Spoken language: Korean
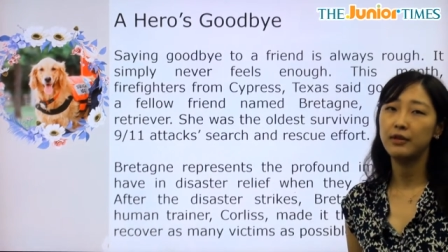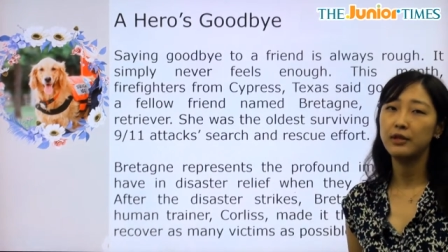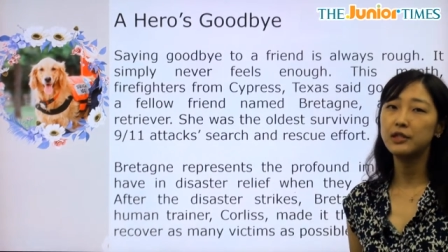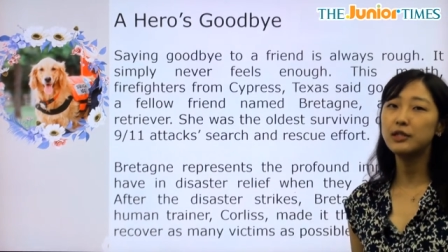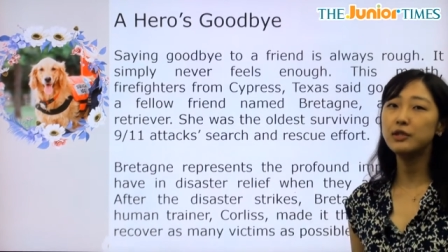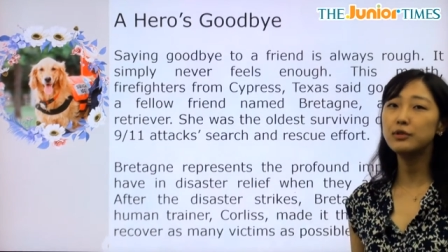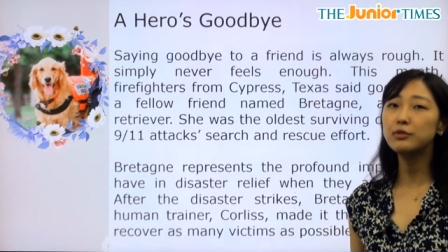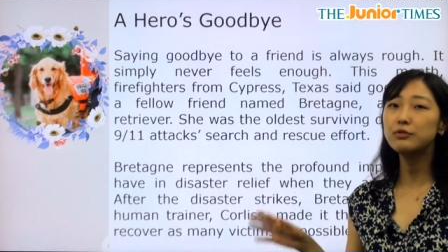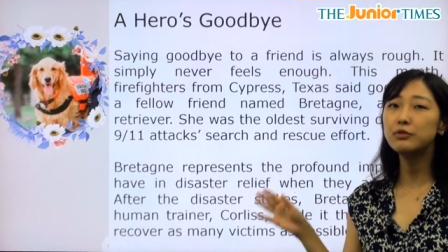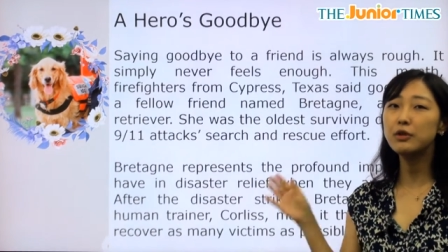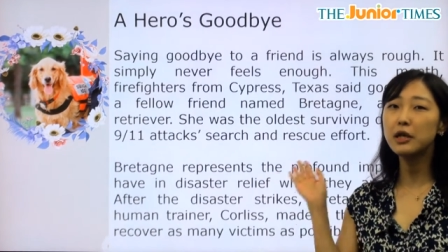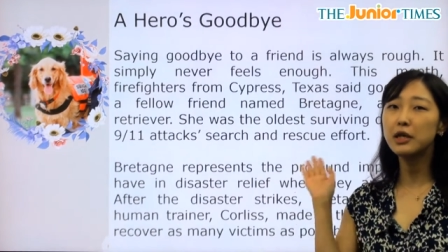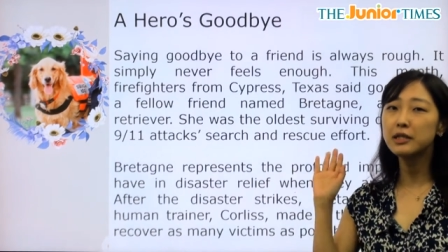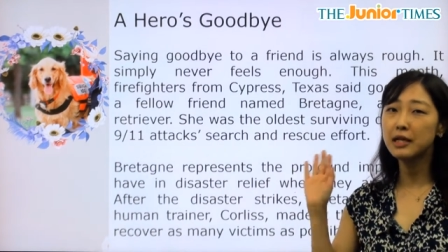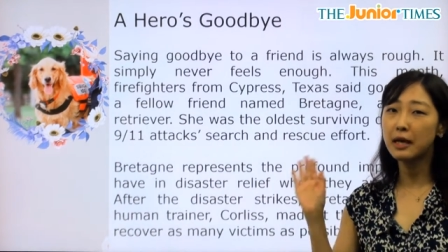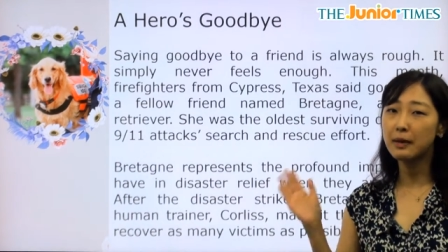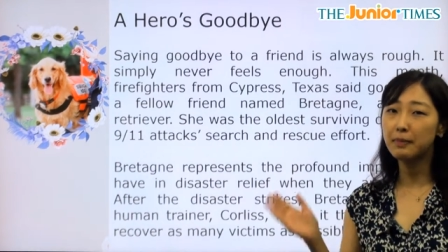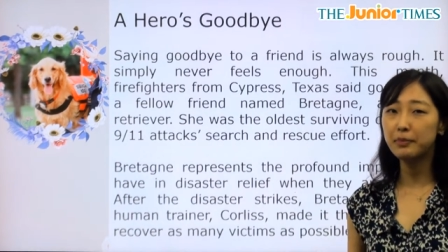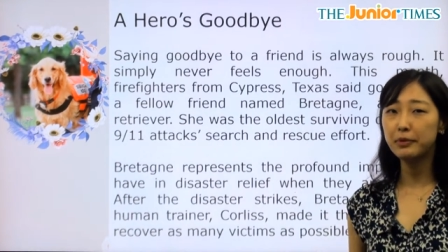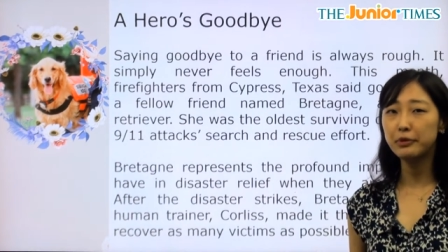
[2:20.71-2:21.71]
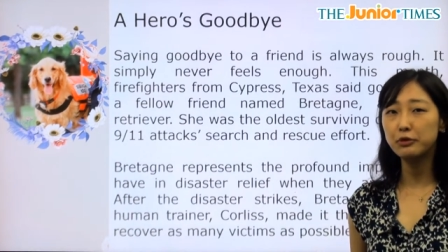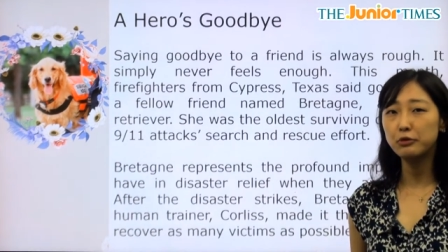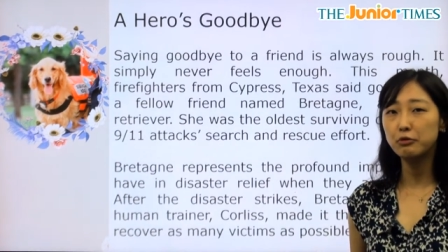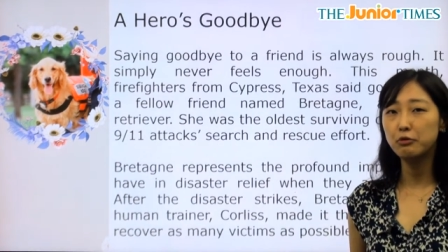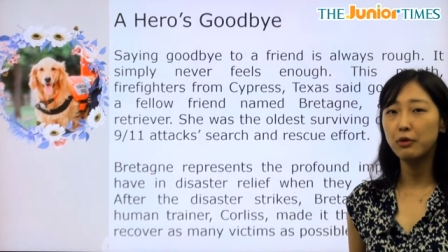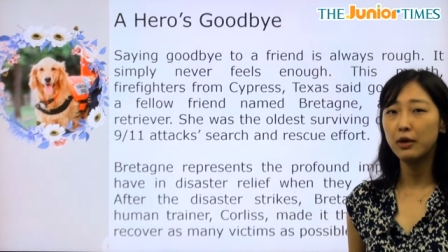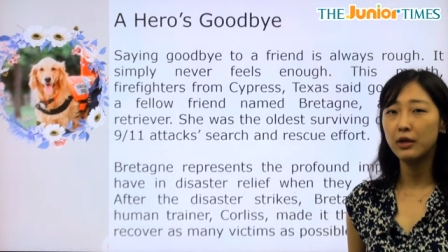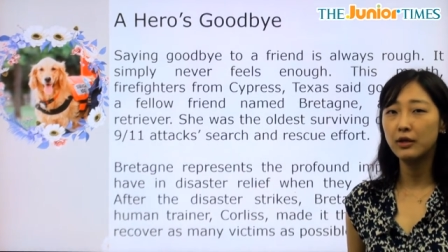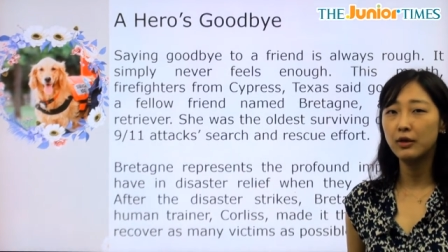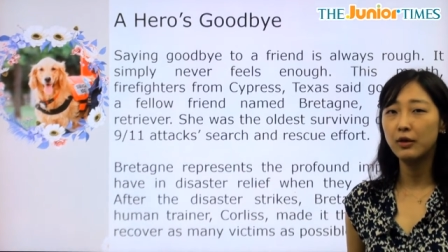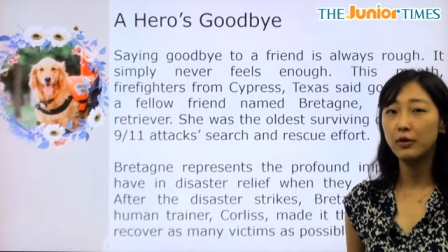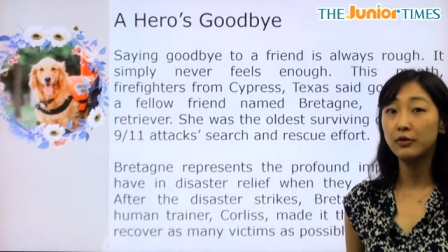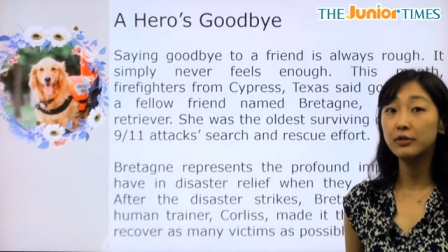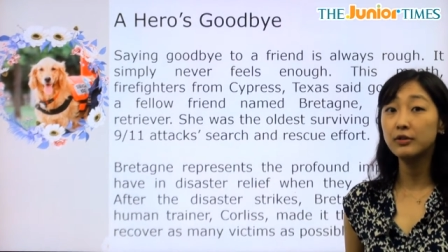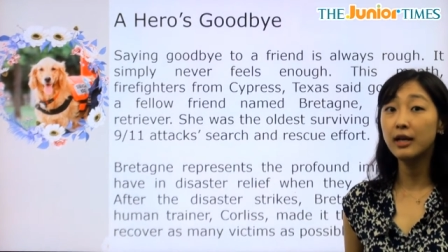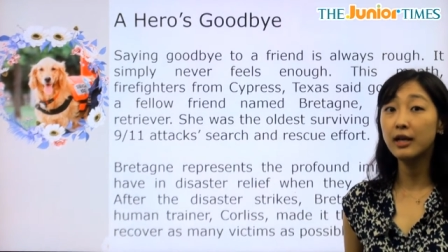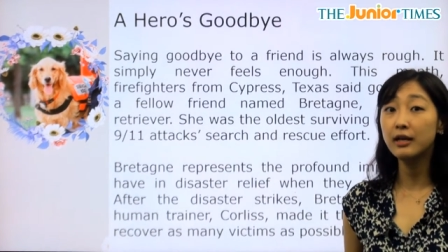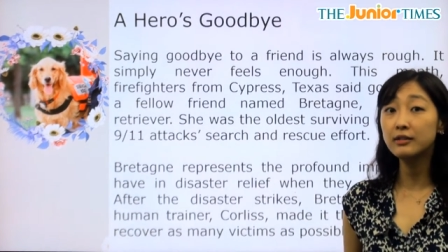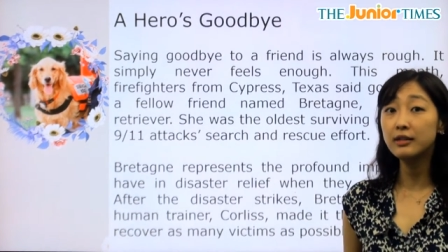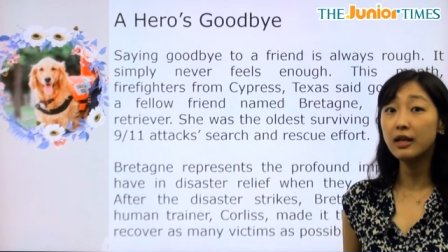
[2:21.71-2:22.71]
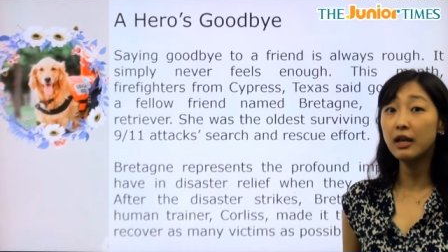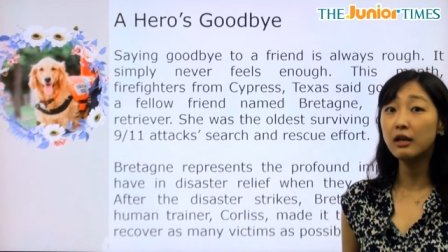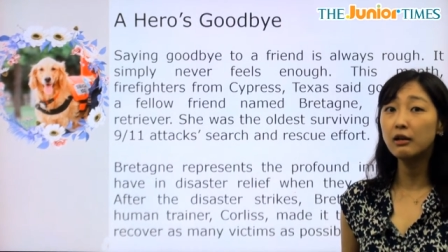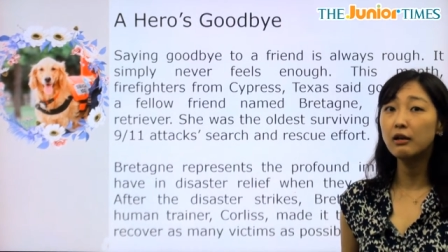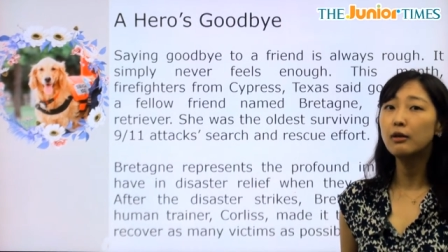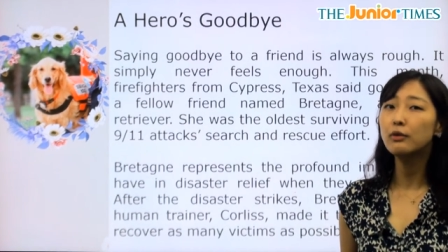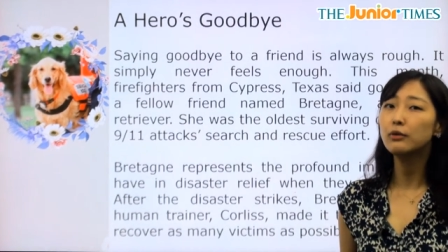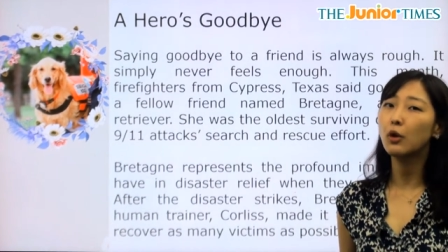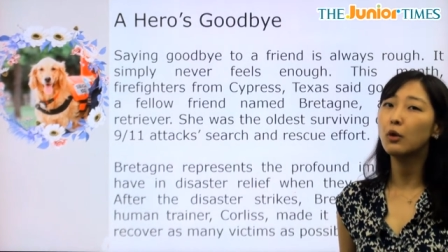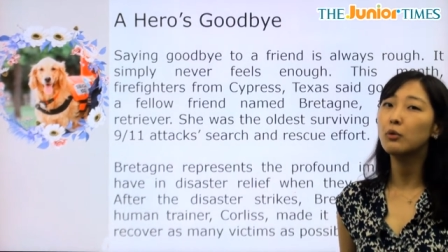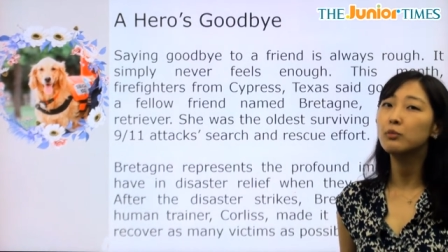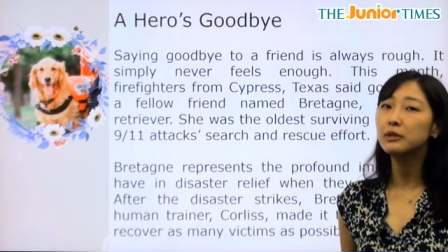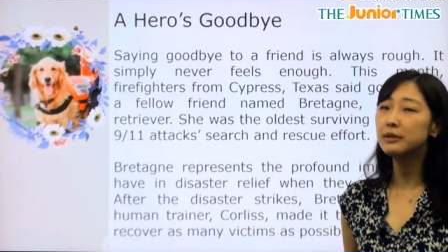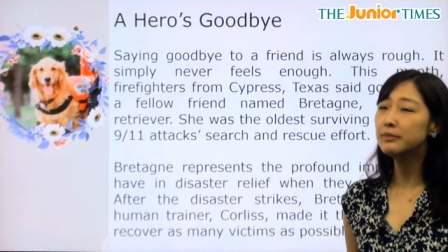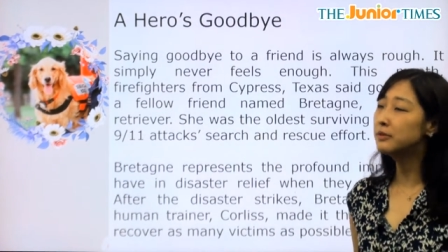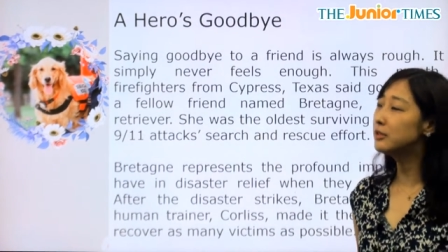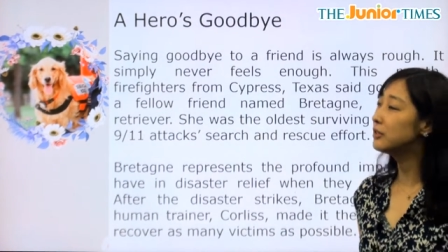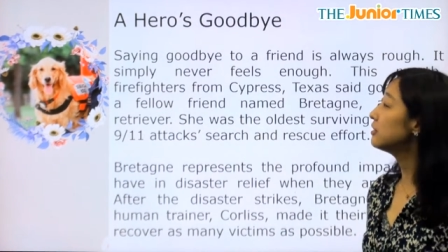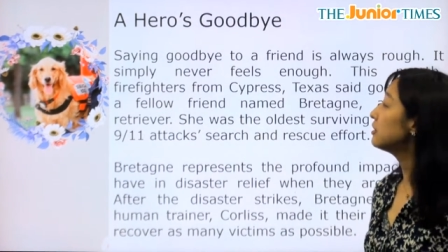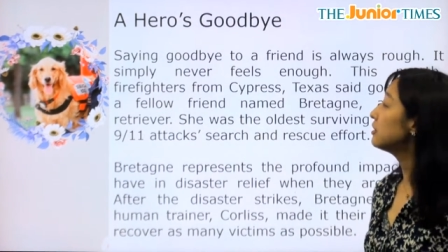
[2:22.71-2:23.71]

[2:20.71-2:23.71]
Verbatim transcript: 친구에게 작별을 구하는 것은 항상 너무 힘든